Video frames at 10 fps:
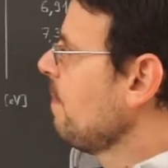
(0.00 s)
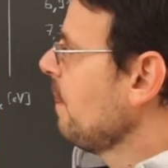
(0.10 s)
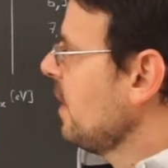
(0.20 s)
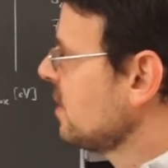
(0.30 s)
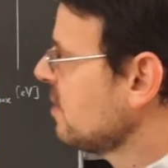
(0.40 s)

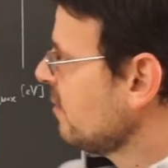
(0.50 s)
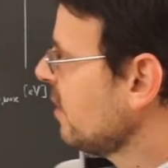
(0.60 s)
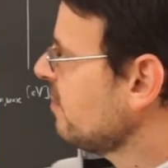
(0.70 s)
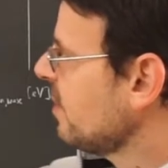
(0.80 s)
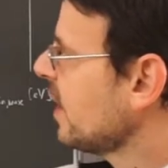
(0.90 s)
Es ist auf jeden
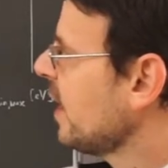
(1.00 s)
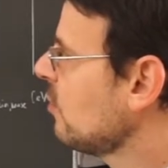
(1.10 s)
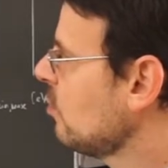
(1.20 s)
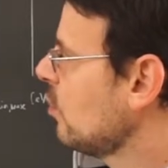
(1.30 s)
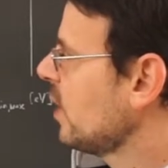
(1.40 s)
Fall kein
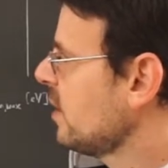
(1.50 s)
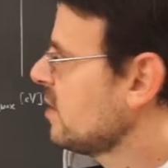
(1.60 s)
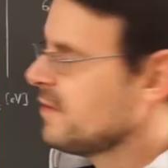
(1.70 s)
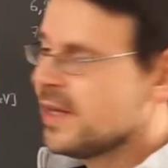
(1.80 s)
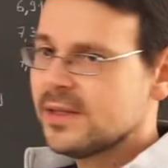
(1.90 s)
homogenes
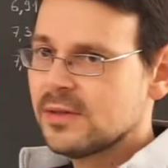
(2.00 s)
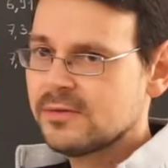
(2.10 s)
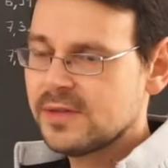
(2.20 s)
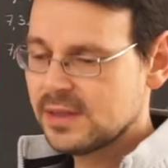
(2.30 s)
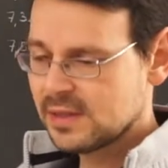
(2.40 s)
Feld, so
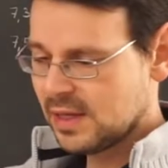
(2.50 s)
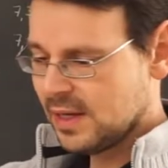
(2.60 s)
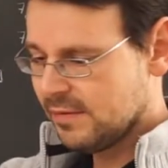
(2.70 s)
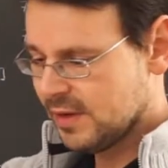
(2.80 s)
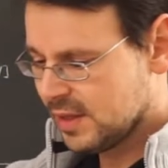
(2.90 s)
viel ist klar,
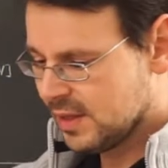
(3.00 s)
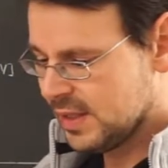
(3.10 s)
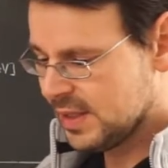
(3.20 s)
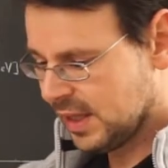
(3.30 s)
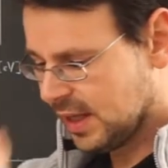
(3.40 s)
weil ich da
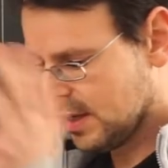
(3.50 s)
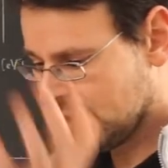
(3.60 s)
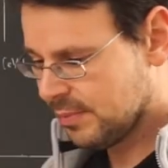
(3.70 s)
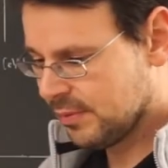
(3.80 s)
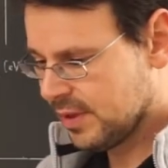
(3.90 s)
diesen Ring
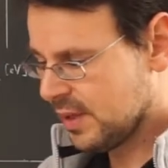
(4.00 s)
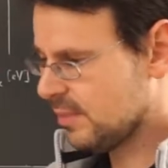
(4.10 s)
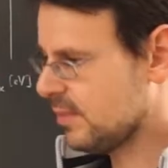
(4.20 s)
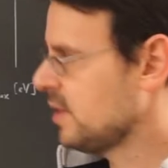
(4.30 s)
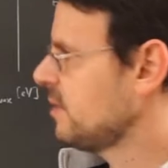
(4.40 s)
habe und eben
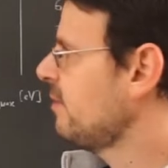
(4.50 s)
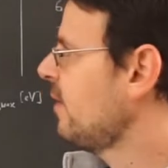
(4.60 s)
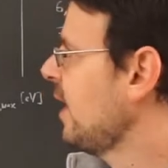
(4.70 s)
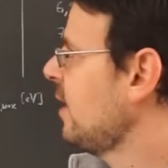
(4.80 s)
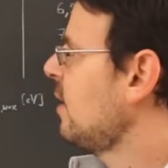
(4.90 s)
diese
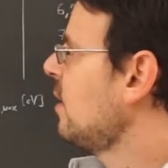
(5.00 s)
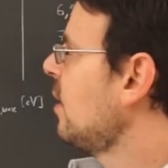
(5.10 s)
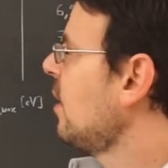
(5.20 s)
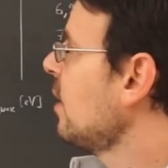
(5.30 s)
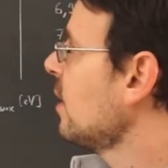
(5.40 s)

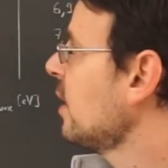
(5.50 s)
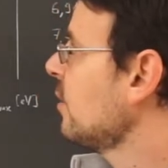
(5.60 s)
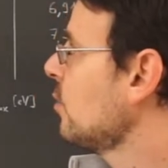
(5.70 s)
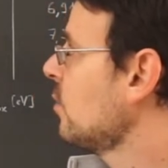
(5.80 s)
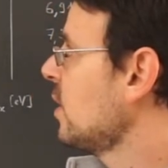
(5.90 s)

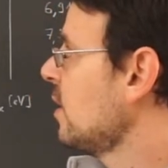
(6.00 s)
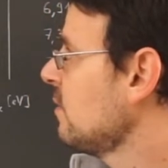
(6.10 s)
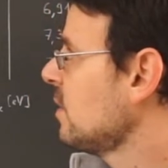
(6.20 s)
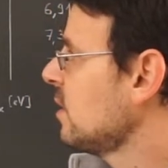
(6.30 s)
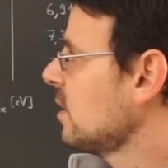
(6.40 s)
Flächenkathode, da
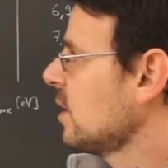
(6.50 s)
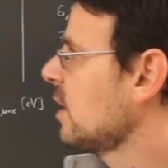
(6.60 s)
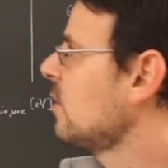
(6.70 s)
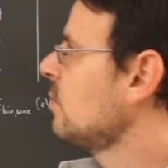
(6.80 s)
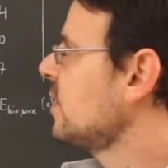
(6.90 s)
wird irgendeine
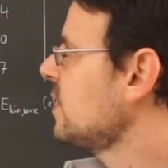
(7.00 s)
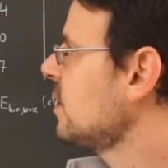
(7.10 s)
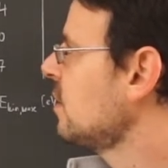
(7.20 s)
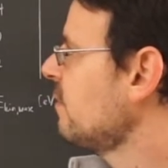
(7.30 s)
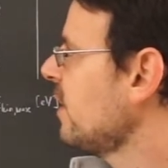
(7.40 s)

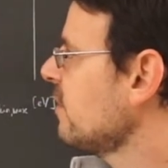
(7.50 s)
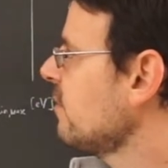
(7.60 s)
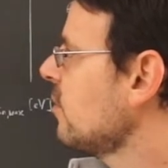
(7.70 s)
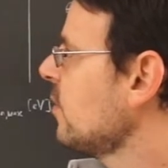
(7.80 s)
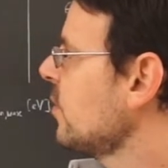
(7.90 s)
komplizierte
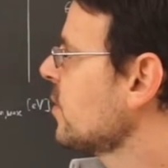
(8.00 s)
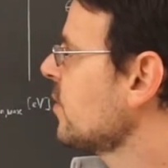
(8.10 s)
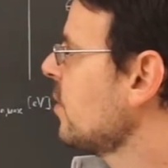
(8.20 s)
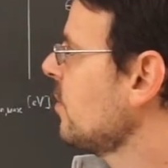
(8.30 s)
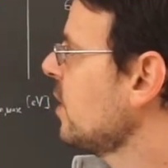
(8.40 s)
Feldform
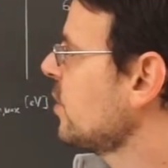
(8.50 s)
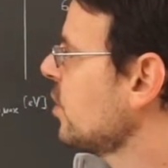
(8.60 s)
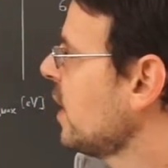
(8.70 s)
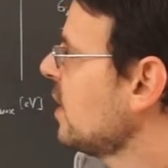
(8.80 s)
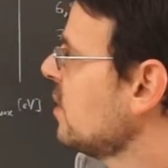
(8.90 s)
rauskommen.
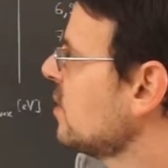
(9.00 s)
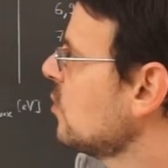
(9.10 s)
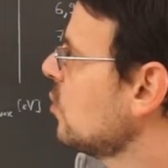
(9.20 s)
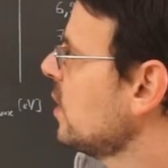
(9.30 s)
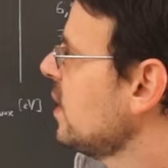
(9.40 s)
Entscheidend ist
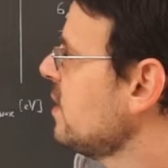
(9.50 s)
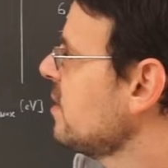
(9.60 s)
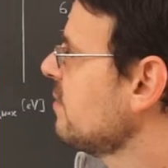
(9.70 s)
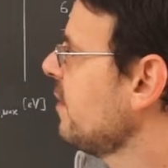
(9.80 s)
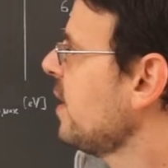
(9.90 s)
nur, dieses
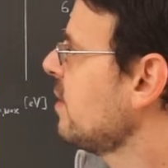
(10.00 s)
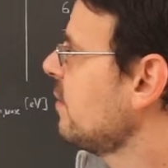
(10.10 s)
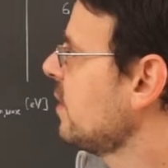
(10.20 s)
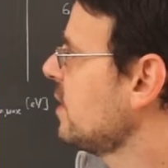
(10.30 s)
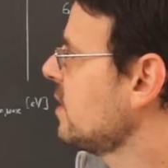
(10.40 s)
Feld wird
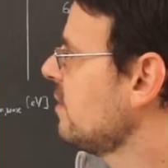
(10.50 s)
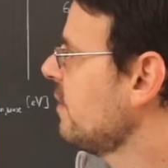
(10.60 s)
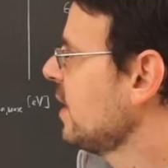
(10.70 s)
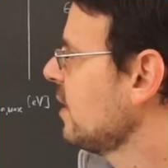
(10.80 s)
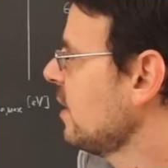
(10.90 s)
jetzt die
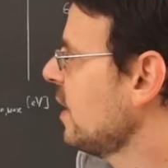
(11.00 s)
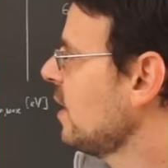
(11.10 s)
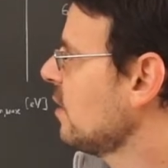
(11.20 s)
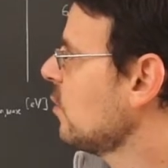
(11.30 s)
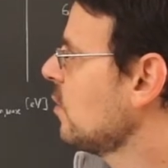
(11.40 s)
weiteren
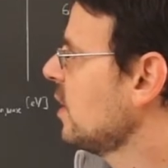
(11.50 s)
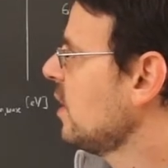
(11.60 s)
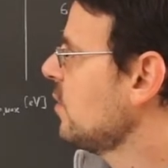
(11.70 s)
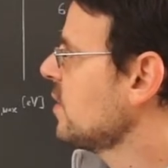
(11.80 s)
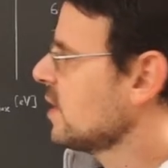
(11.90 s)
Elektronen, die
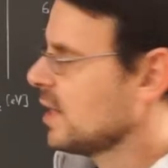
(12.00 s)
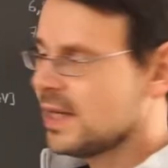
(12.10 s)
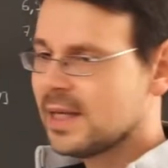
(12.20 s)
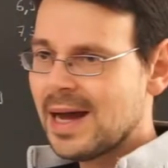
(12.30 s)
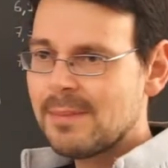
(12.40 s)

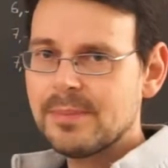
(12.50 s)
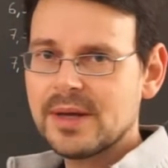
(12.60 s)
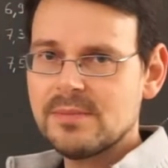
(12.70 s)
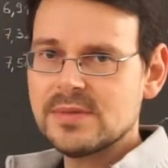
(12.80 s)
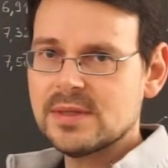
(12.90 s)
austreten,
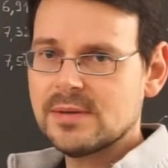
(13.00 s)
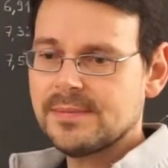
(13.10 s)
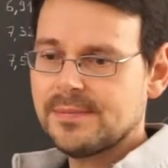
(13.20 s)
abbremsen.